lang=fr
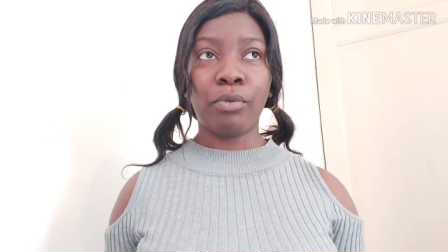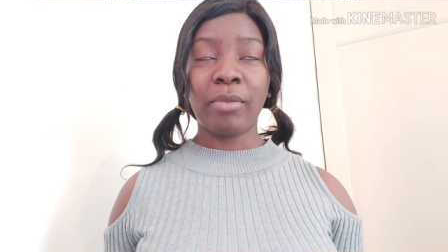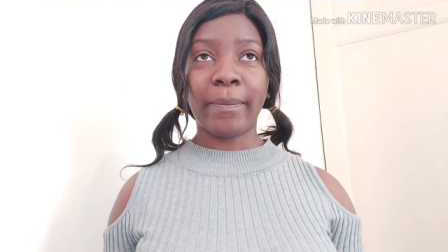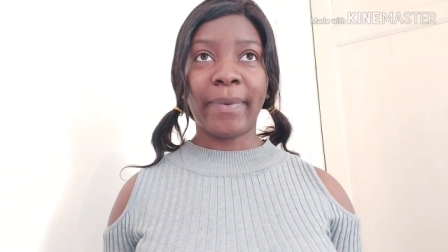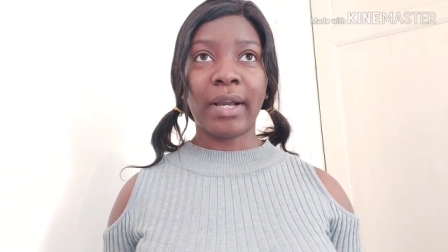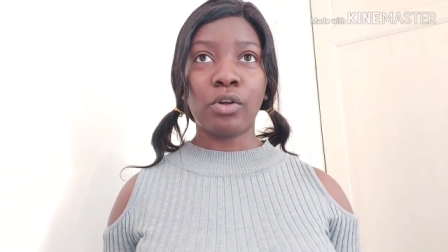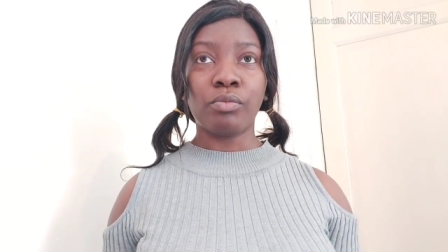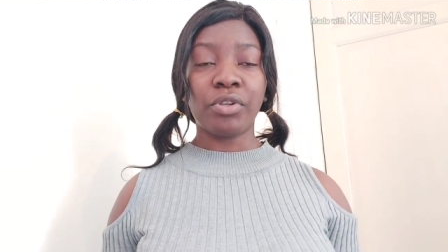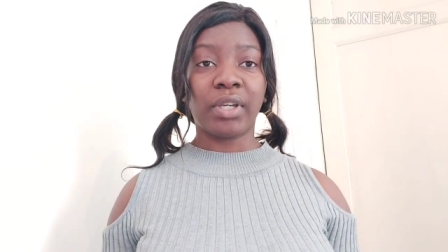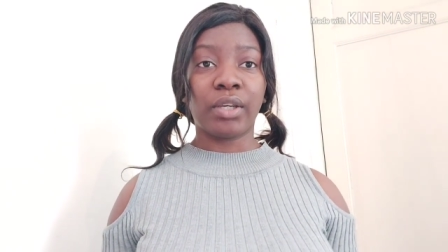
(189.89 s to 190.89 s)
Pour ma part,
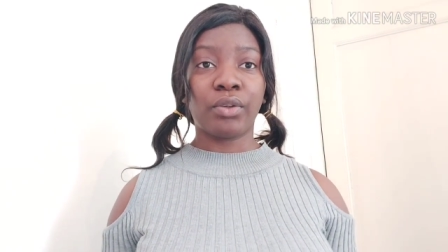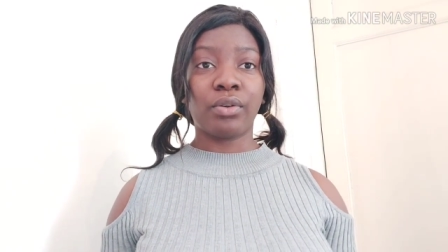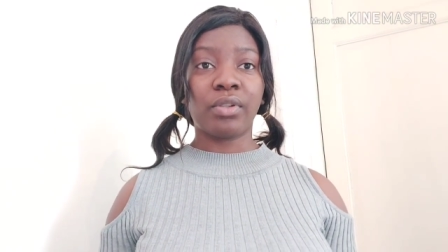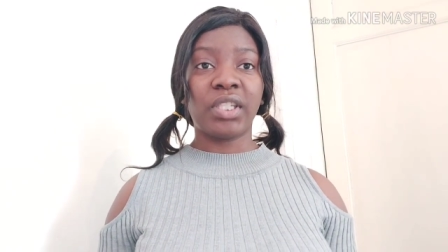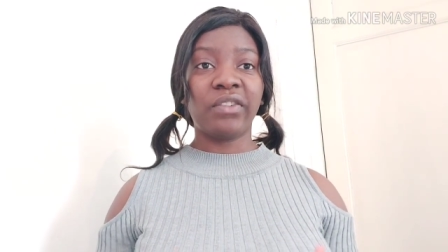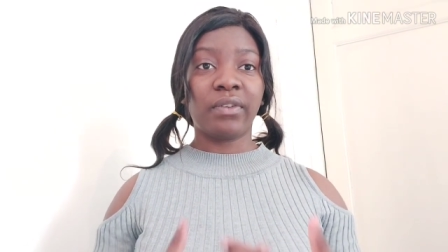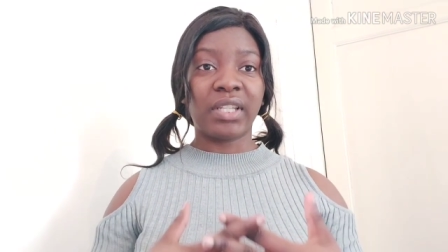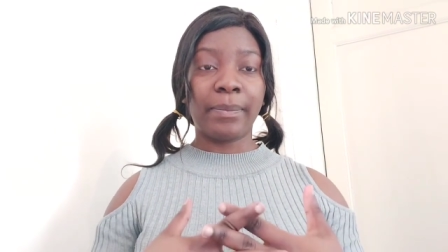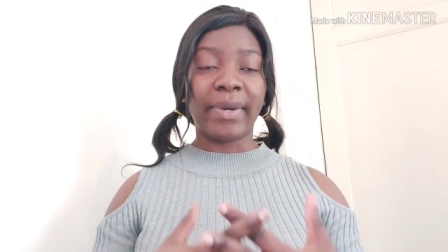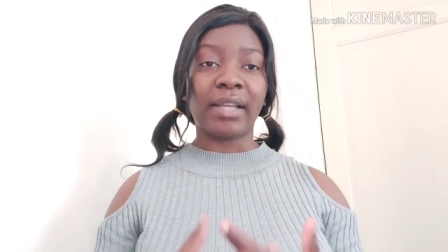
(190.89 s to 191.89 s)
le mieux serait que si vous
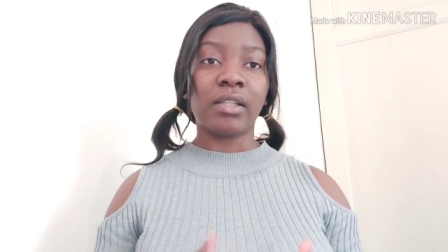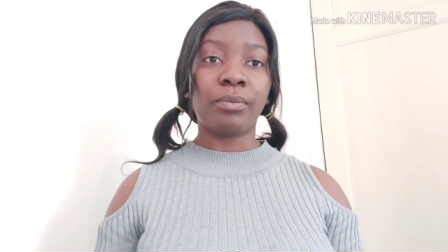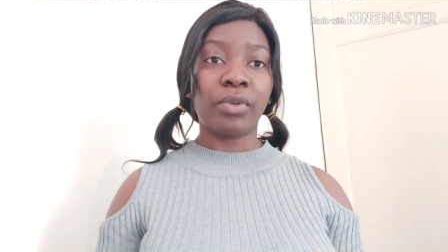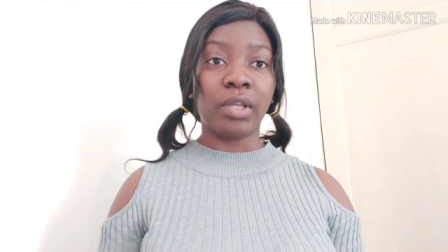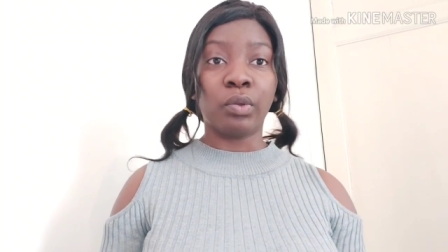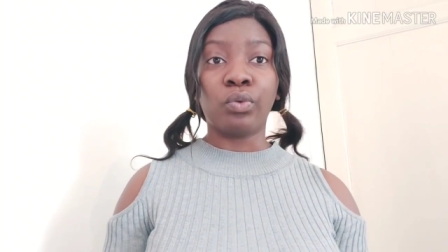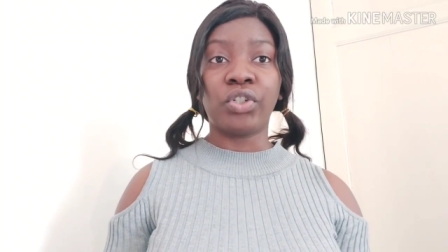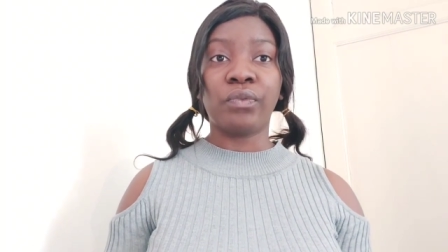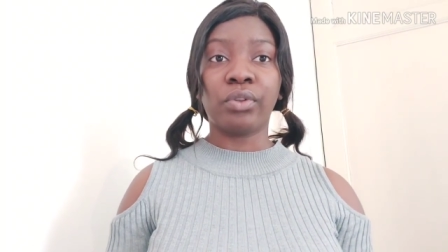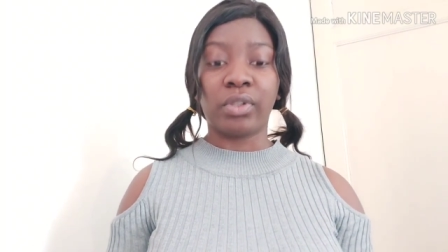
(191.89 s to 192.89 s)
avez par exemple
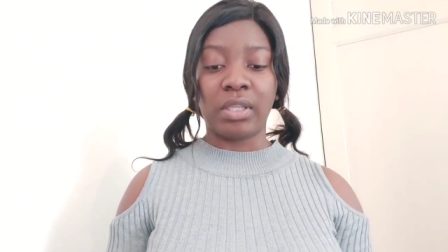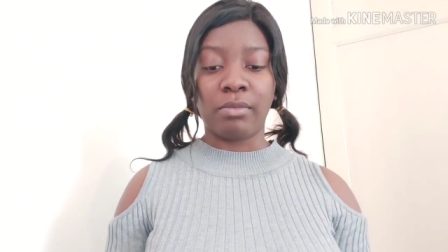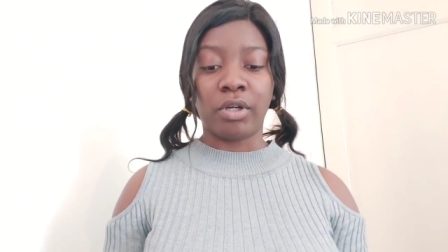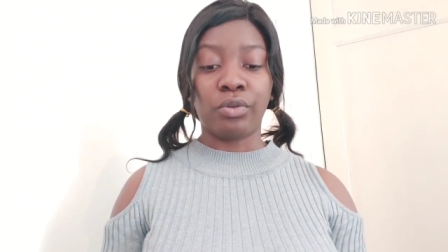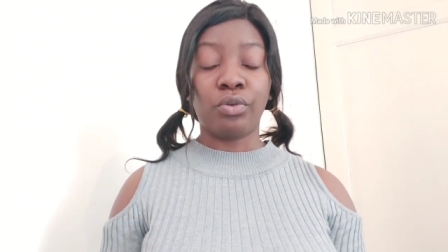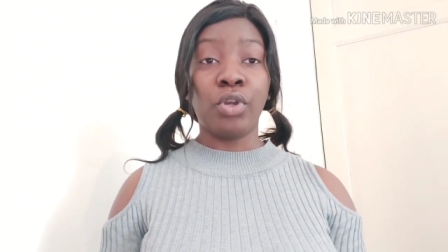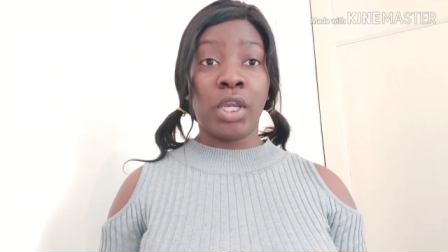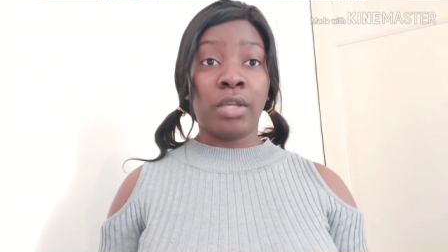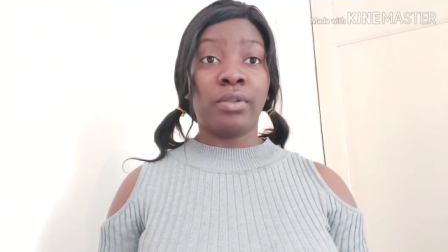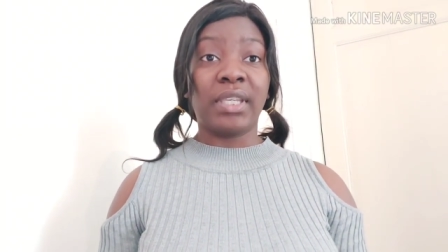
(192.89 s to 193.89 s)
introduit votre demande
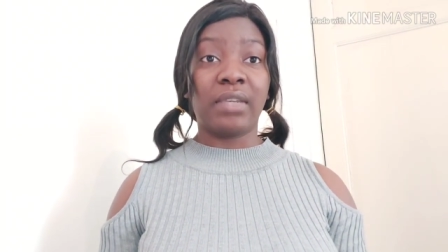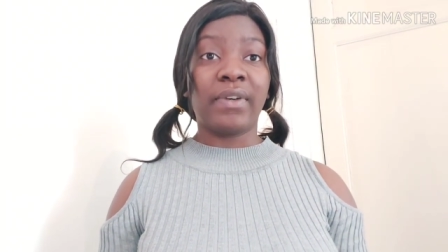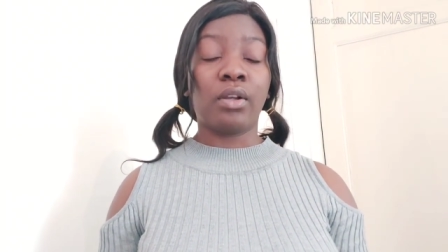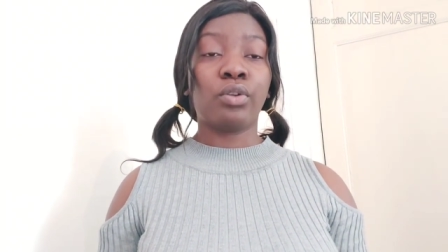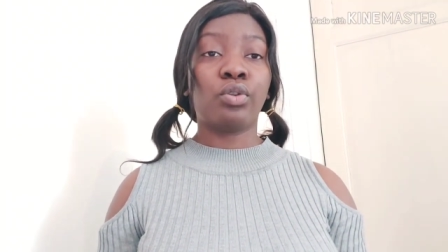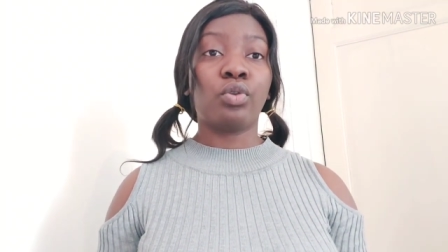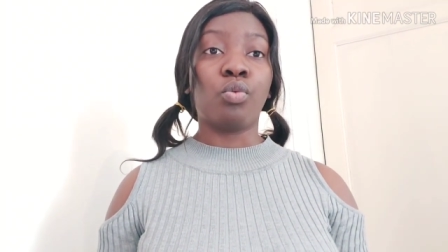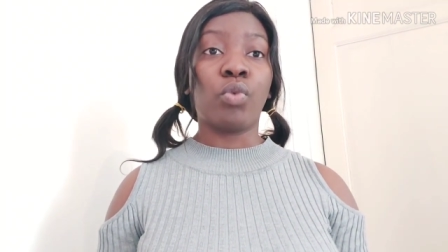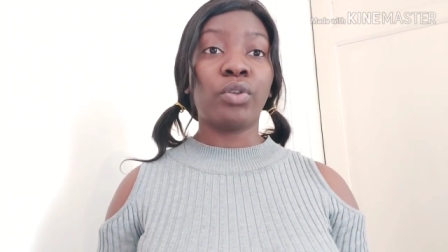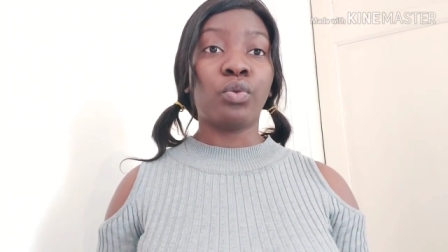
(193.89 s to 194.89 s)
d'équivalence
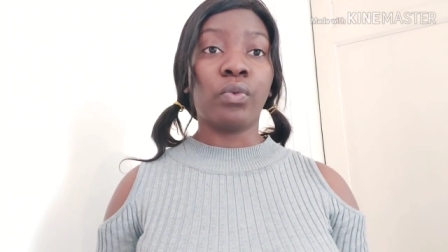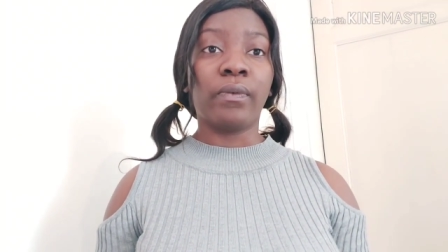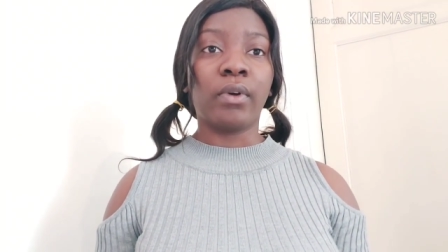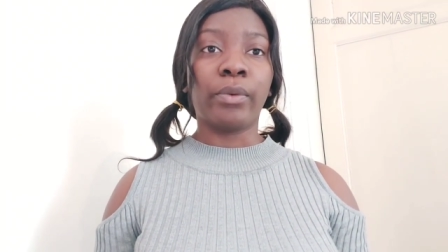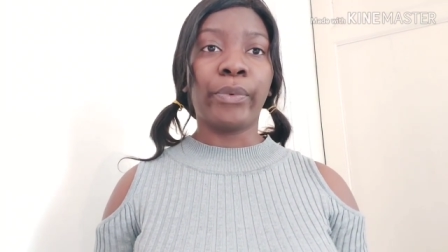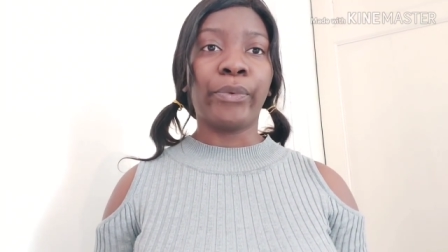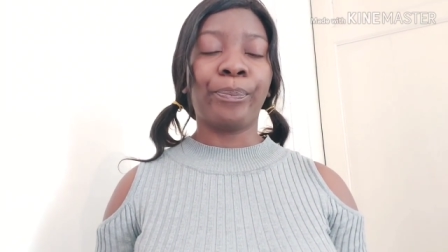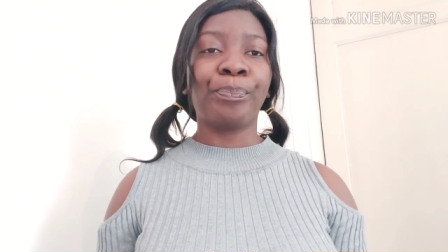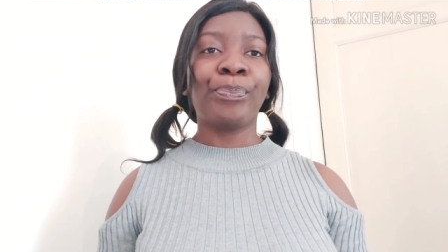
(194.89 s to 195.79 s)
au mois de novembre.